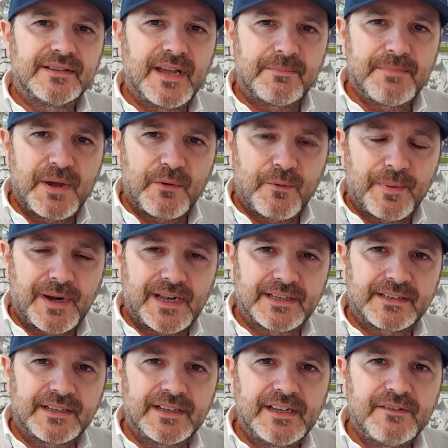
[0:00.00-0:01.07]
ne abbiamo
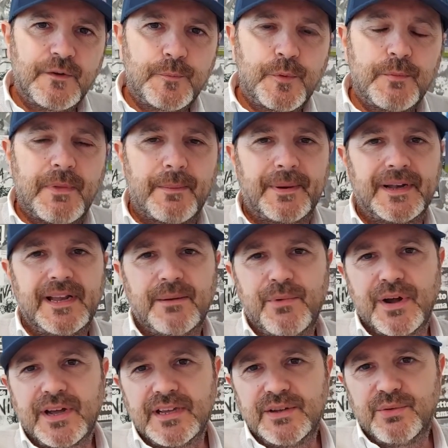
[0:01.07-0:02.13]
parlato del Liverpool, ma
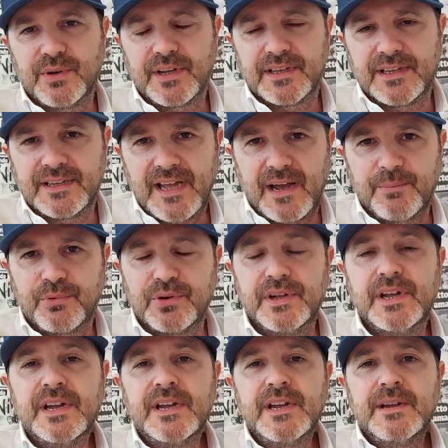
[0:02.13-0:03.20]
parliamo anche di quella del Napoli